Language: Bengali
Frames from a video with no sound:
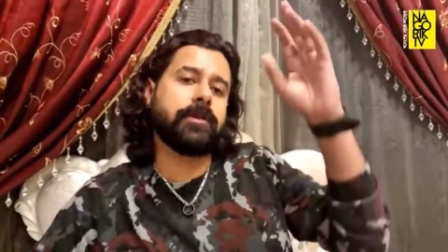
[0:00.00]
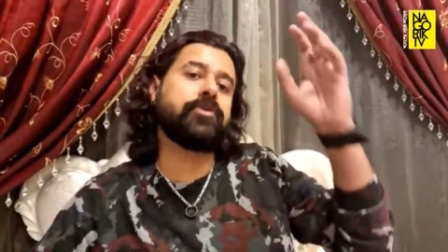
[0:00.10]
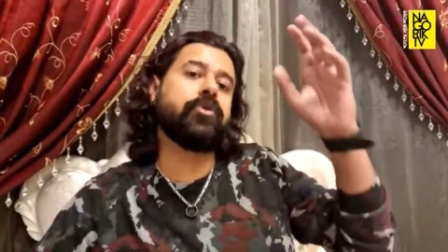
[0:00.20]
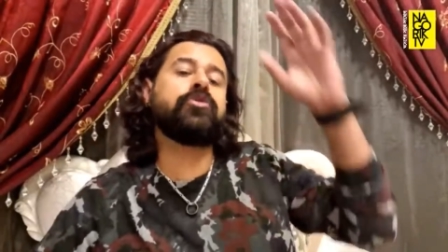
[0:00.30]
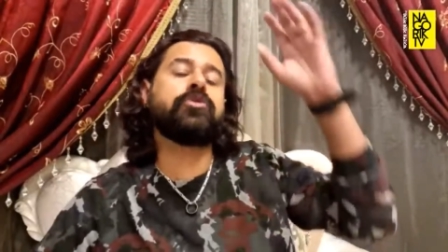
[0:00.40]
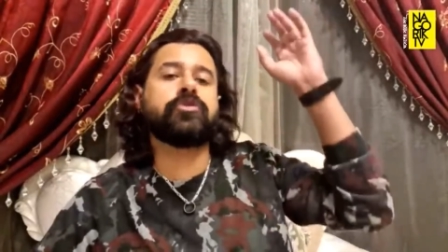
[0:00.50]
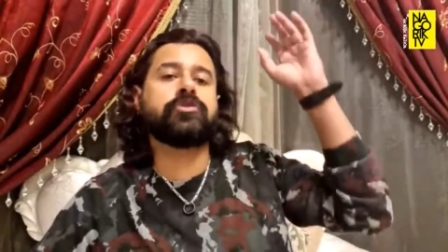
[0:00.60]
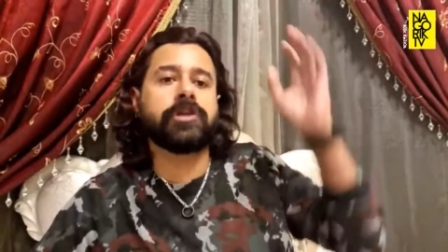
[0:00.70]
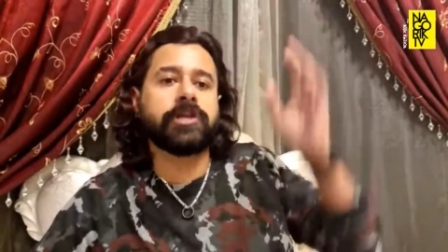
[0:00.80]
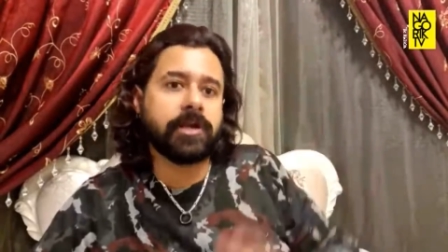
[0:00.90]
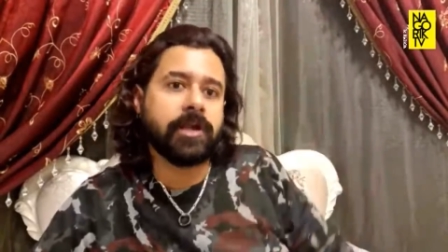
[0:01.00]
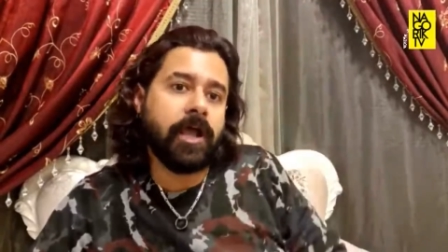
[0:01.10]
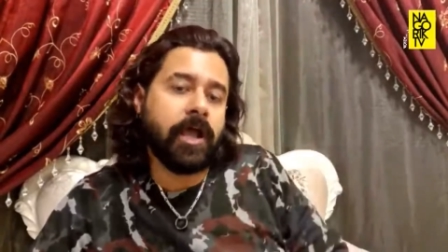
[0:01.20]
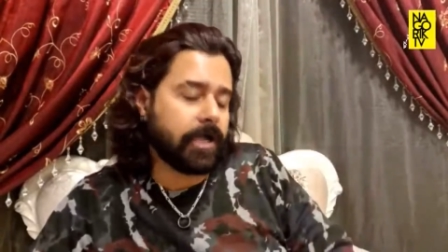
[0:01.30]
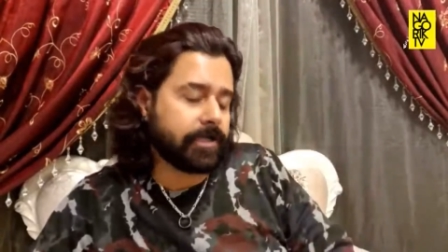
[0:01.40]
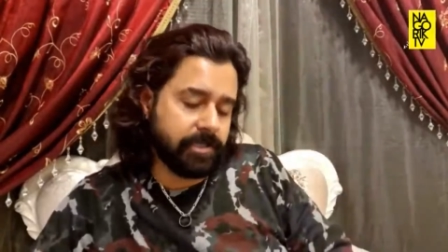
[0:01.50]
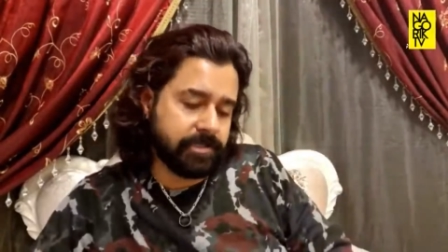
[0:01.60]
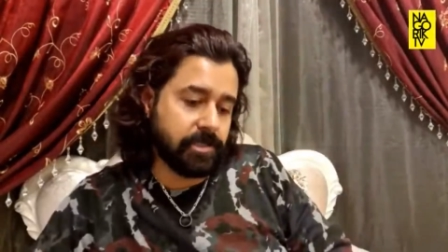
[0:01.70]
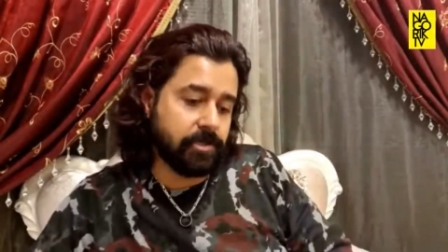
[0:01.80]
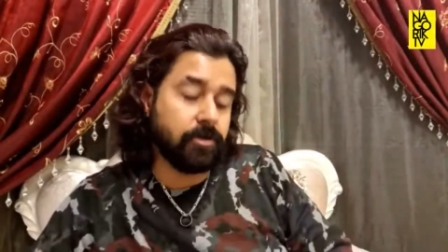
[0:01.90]
নাকি অন্য কোনো দলের আগিয়ে
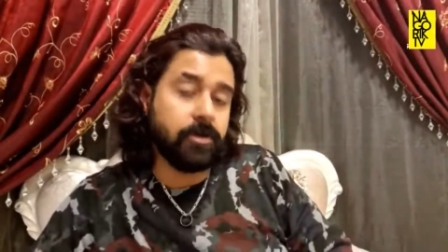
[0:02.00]
ছিল